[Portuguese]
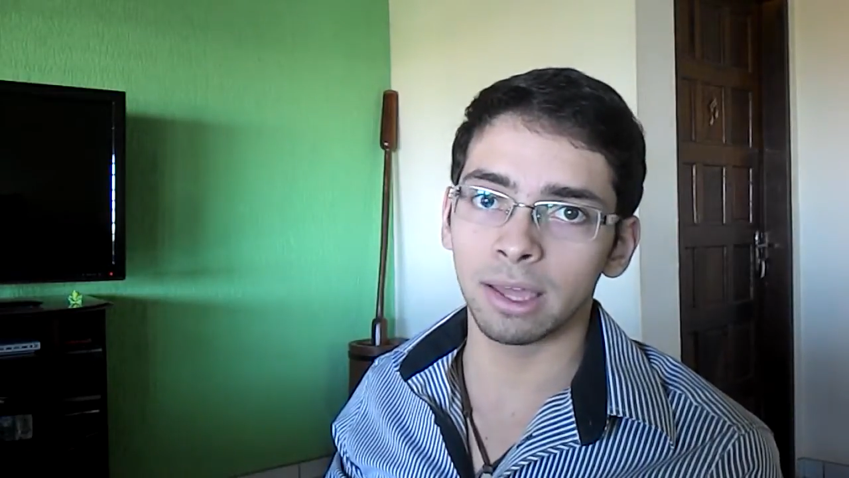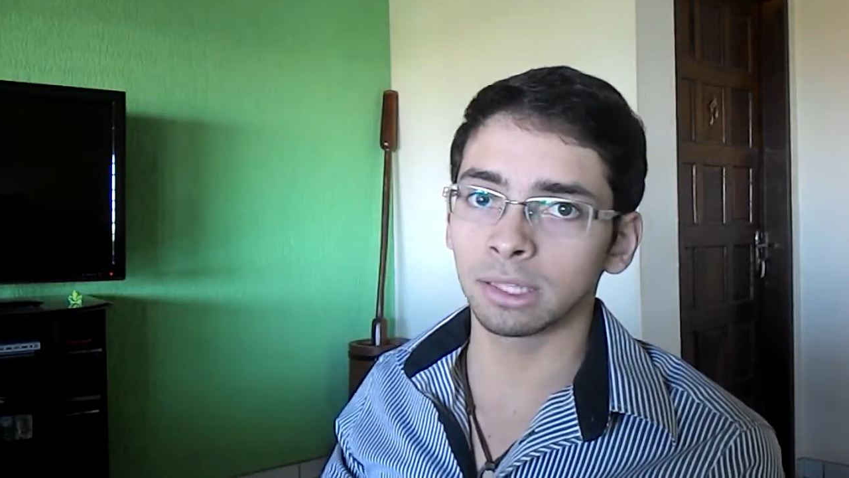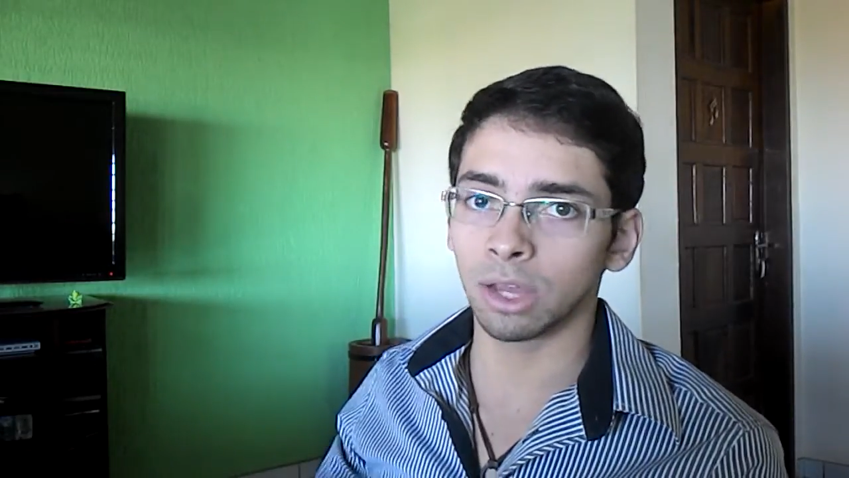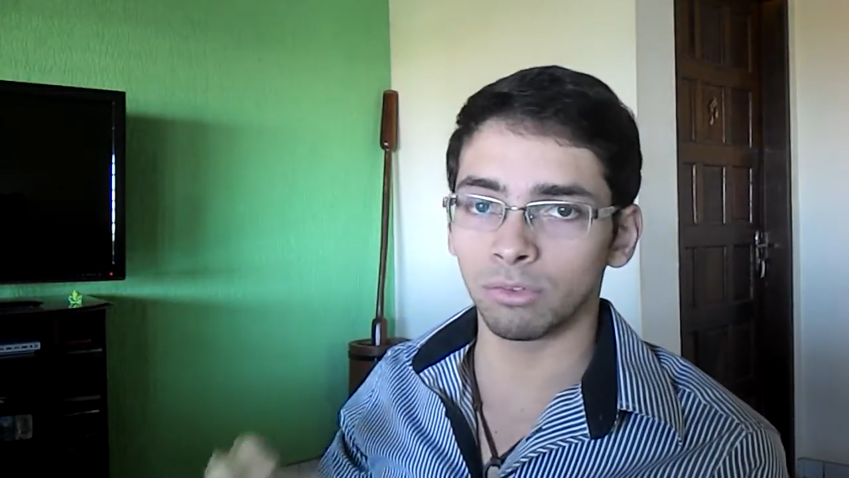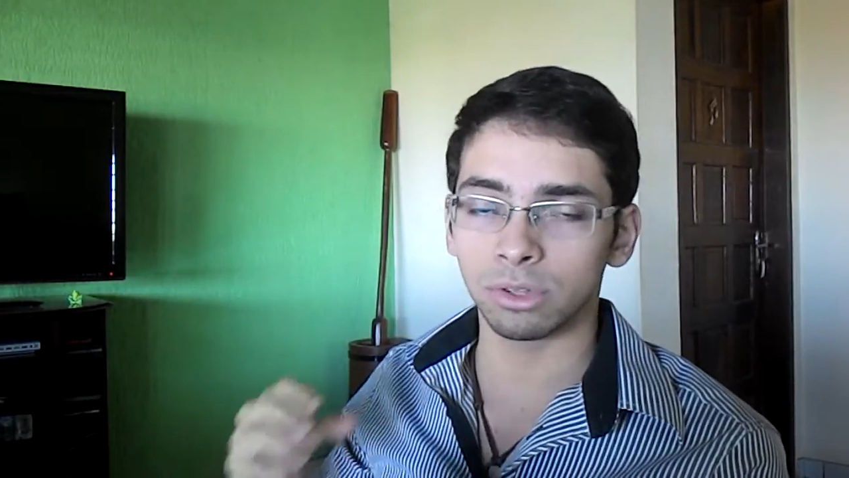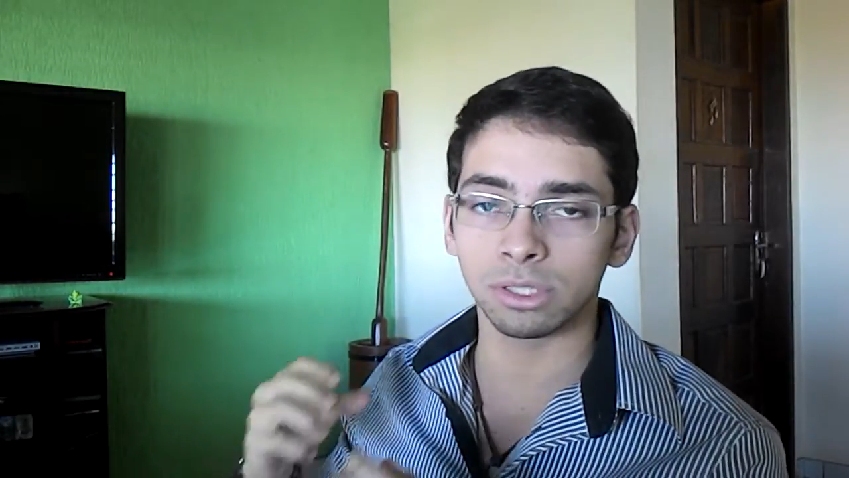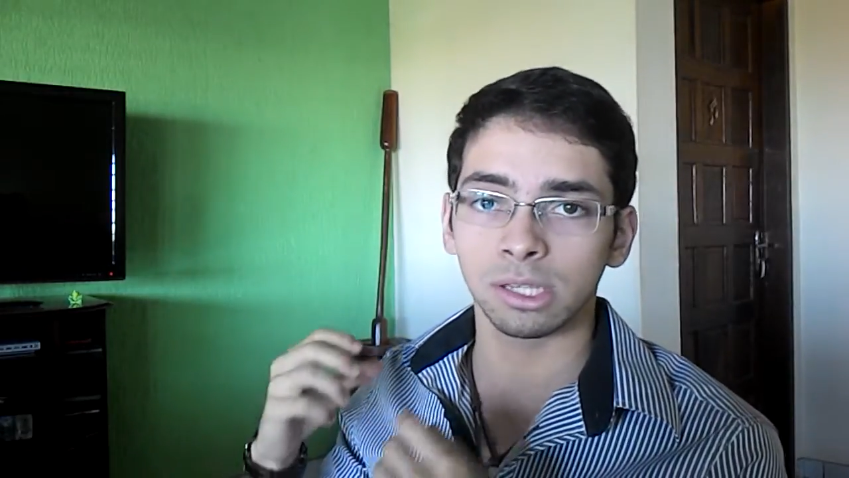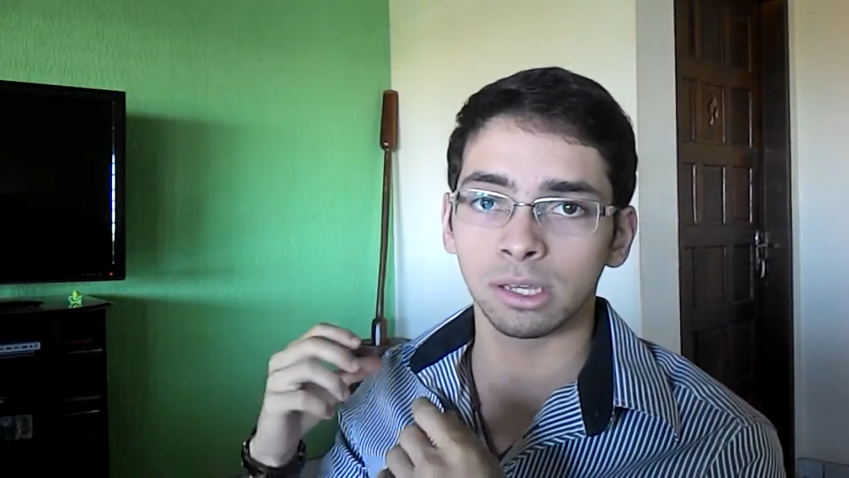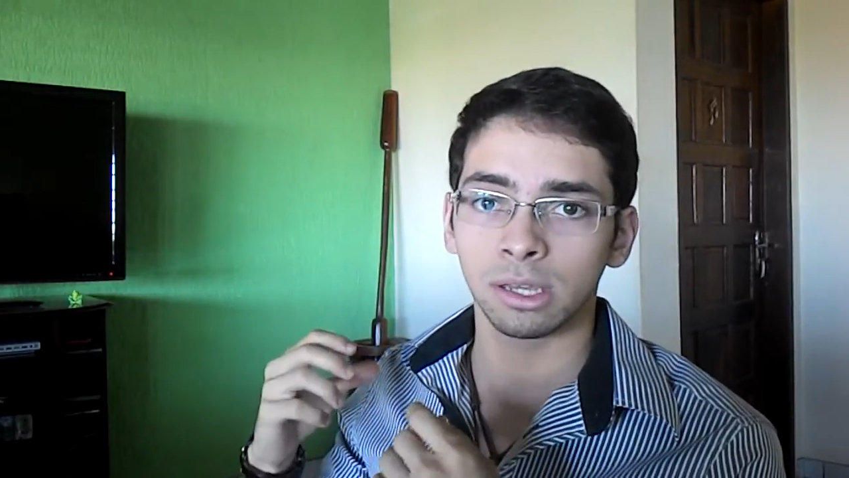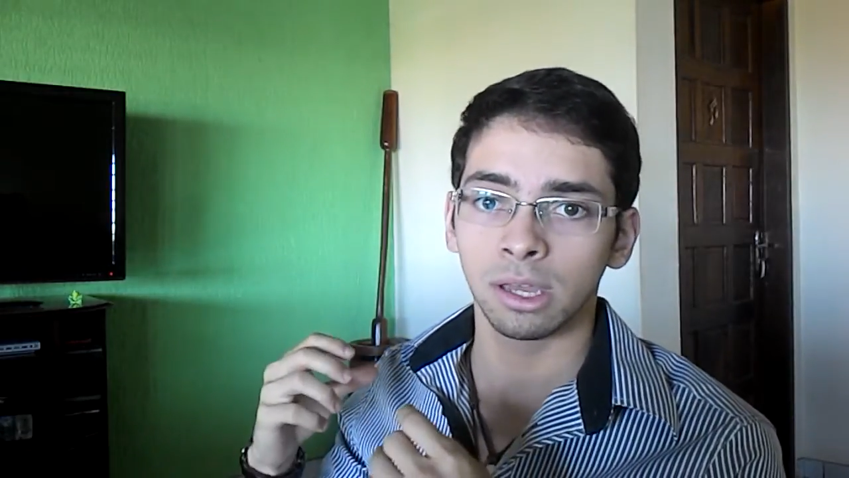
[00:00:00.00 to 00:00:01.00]
Então
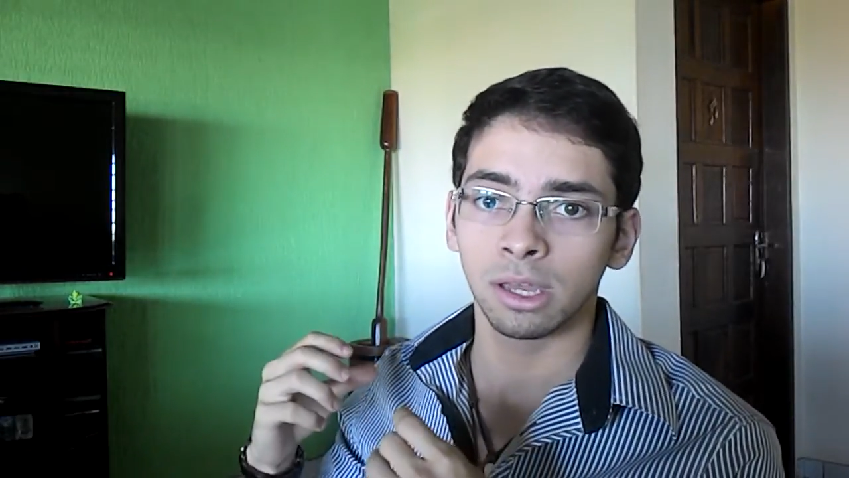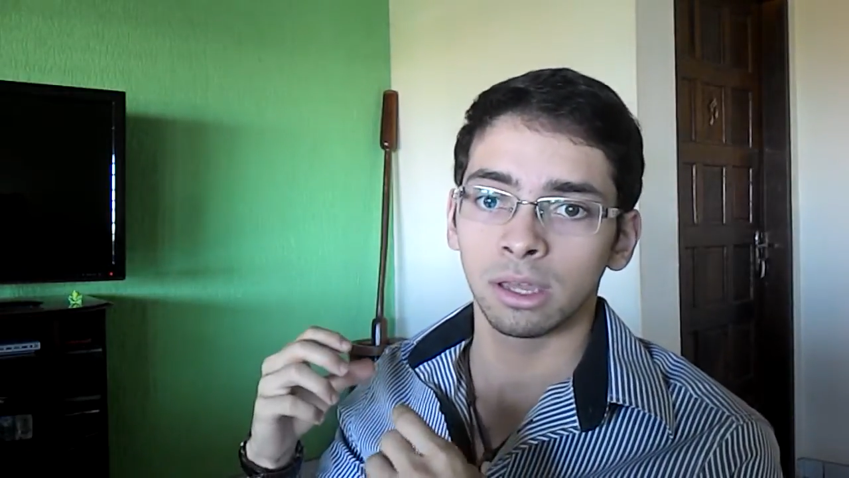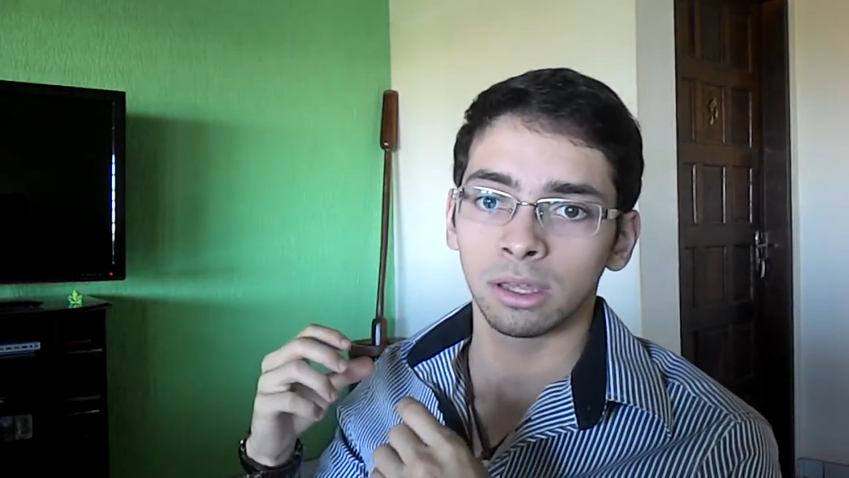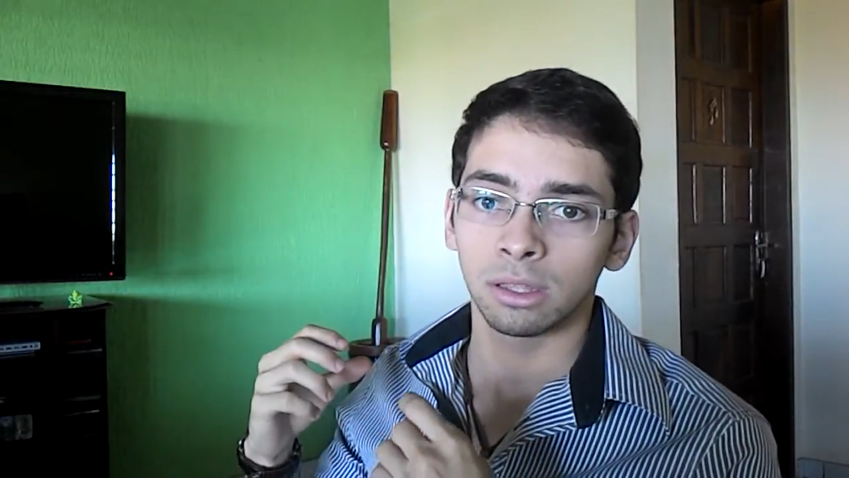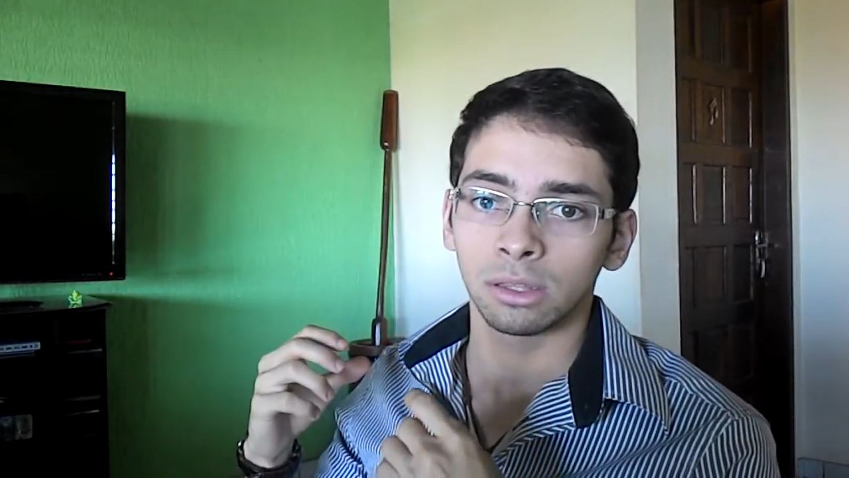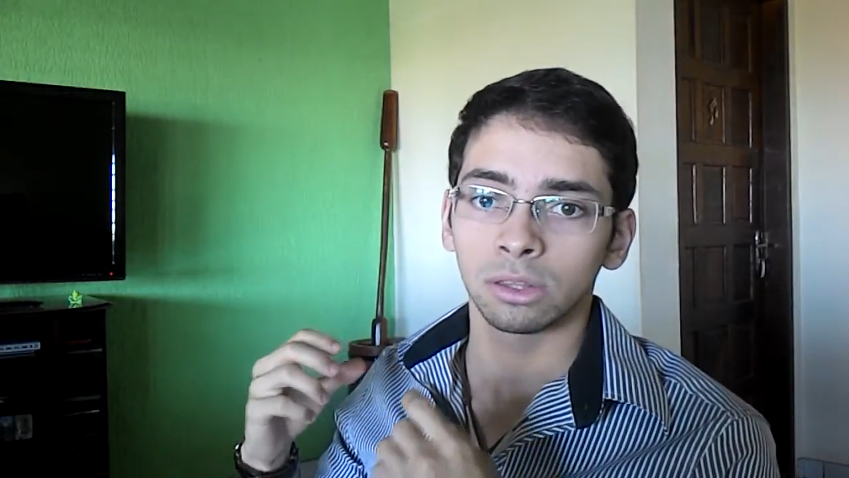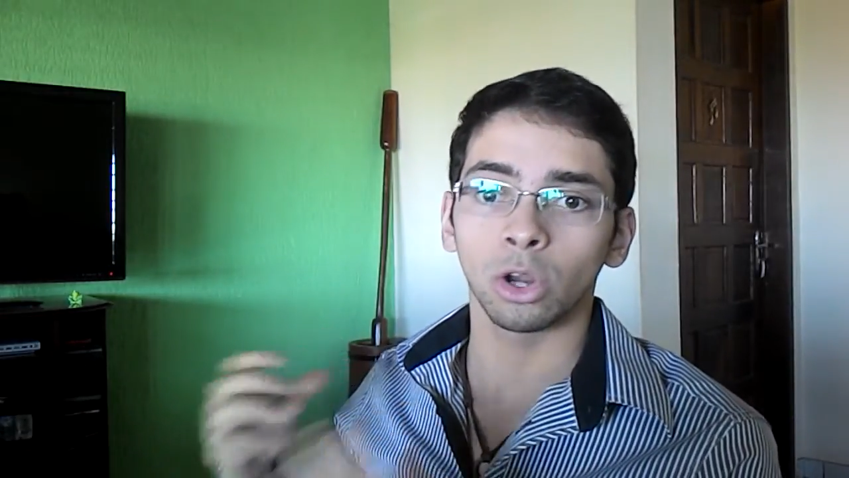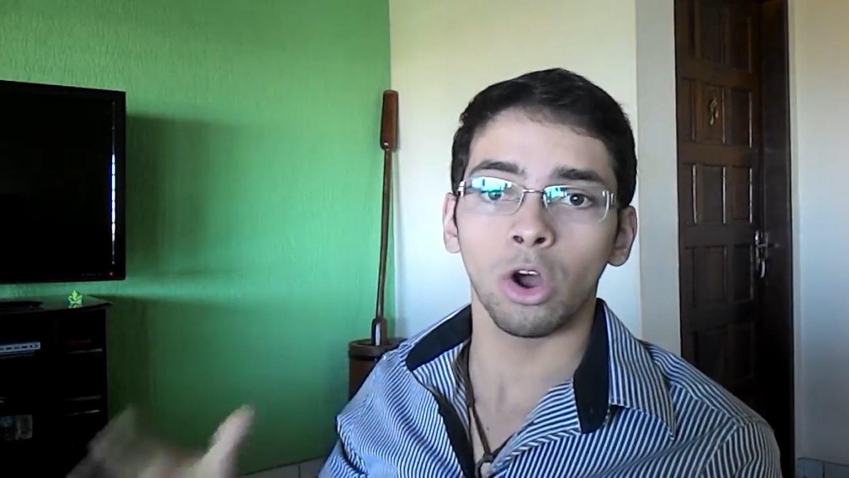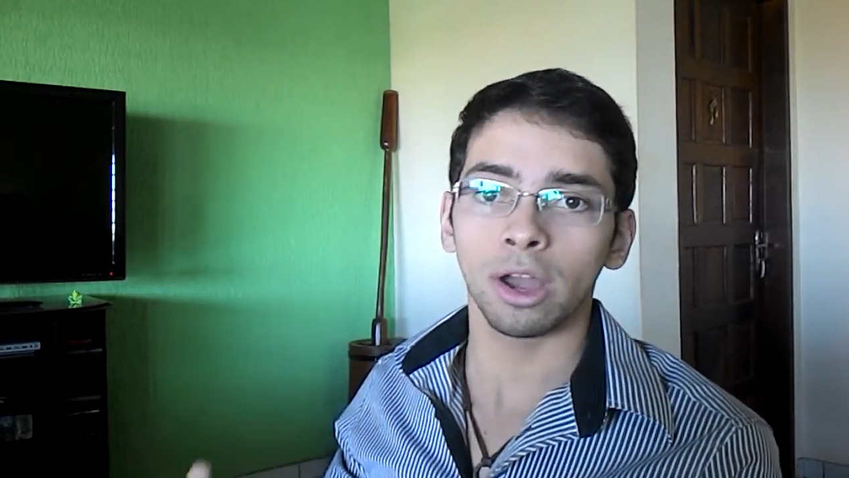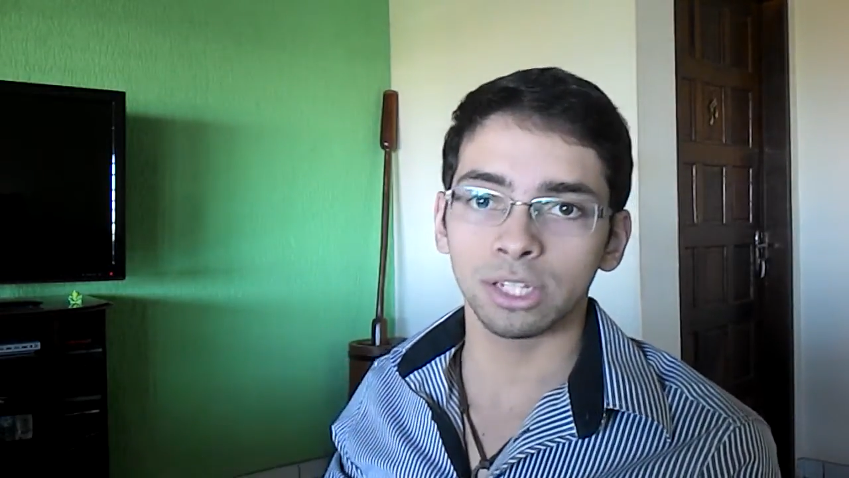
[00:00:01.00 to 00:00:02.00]
você troca de